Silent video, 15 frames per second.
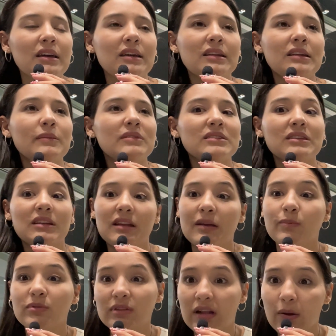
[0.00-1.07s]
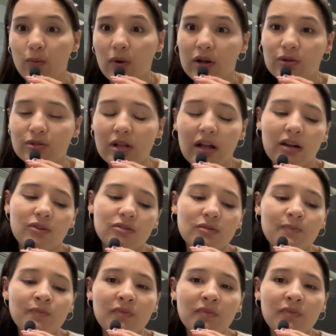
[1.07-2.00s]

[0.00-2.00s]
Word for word: ni me estiré y pues eran vuelos largos.